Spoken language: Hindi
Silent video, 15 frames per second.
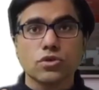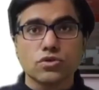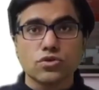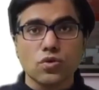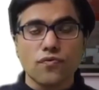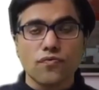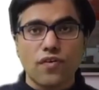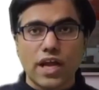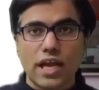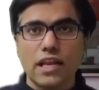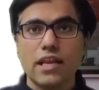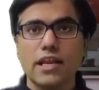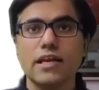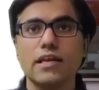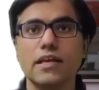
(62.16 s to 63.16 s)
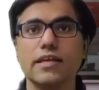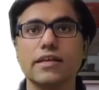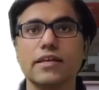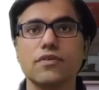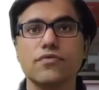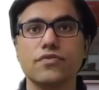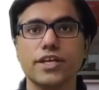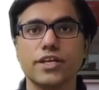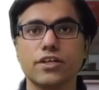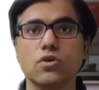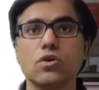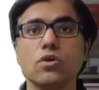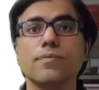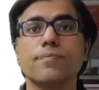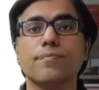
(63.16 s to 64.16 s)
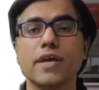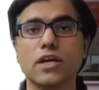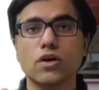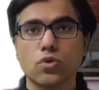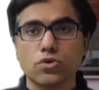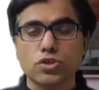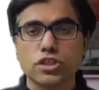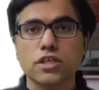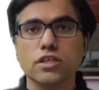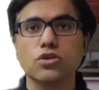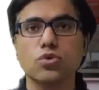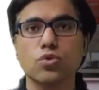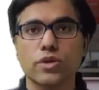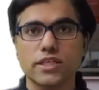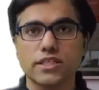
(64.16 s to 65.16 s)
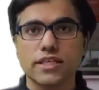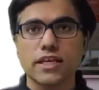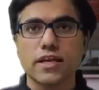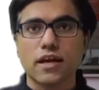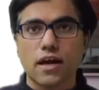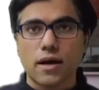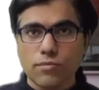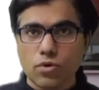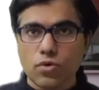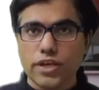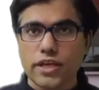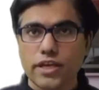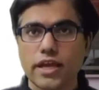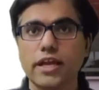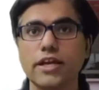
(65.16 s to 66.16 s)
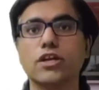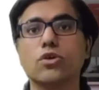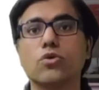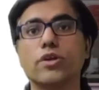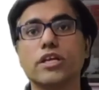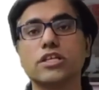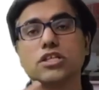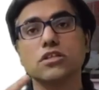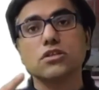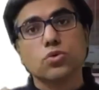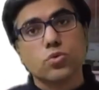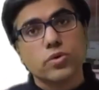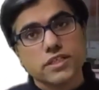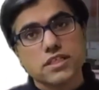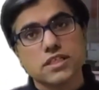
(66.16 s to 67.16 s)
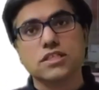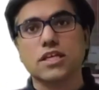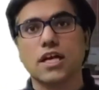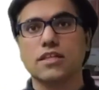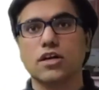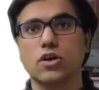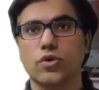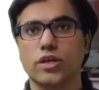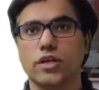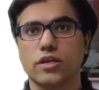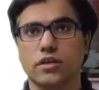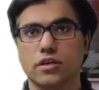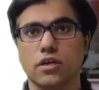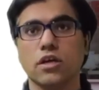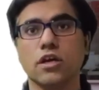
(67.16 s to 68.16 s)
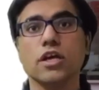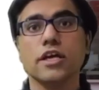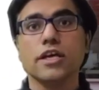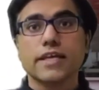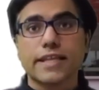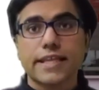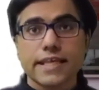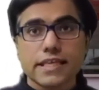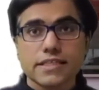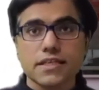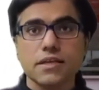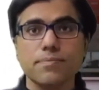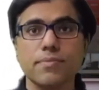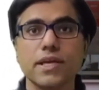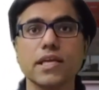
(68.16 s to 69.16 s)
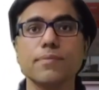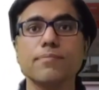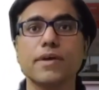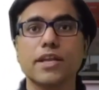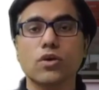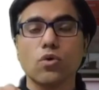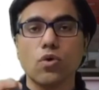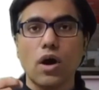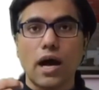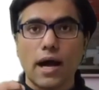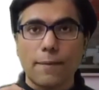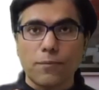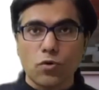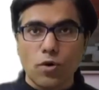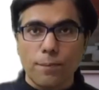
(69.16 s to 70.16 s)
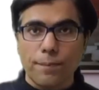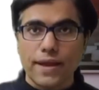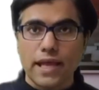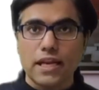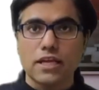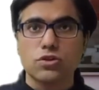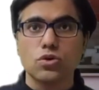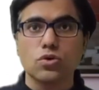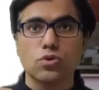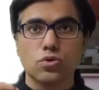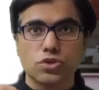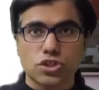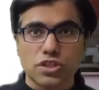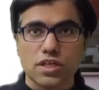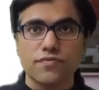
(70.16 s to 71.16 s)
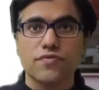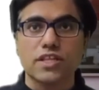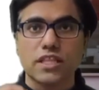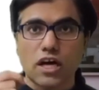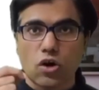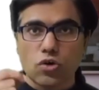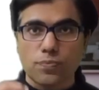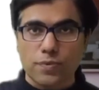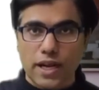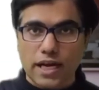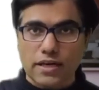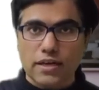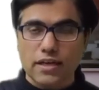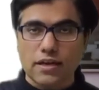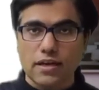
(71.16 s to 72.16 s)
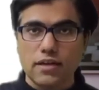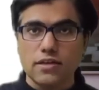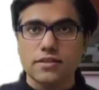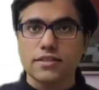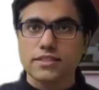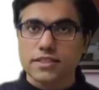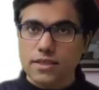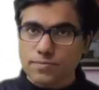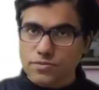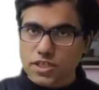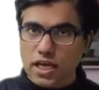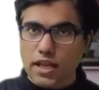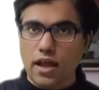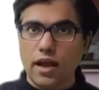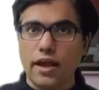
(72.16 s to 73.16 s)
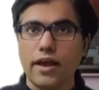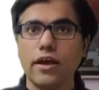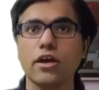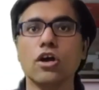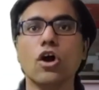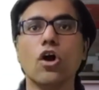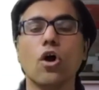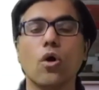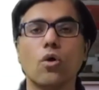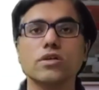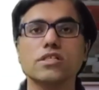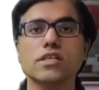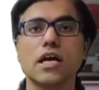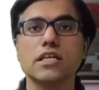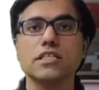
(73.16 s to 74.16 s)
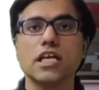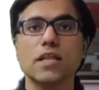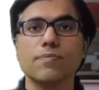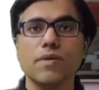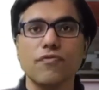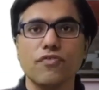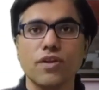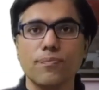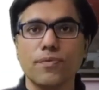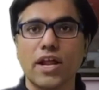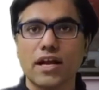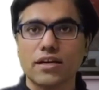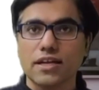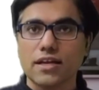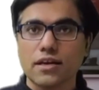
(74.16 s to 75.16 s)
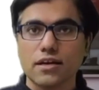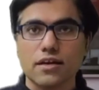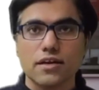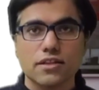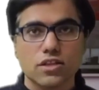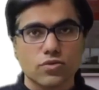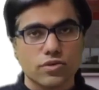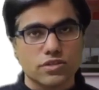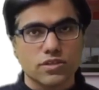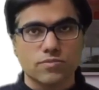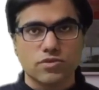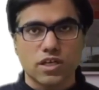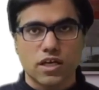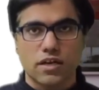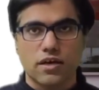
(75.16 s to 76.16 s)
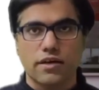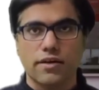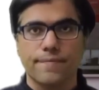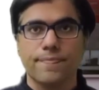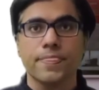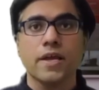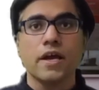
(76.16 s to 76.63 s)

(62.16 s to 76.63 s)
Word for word: दोस्तों फाइल हैंडलिंग की वीडियो में क्वेश्चन थोड़े से कम होंगे ड्यूरेशन थोड़ी सी ज्यादा होगी रीजन बिंग मेरे को आपको पहले तो क्वेश्चन विदाउट प्रैक्टिकल समझाना है और साथ साथ में फिर प्रैक्टिकल करते हुए समझाना है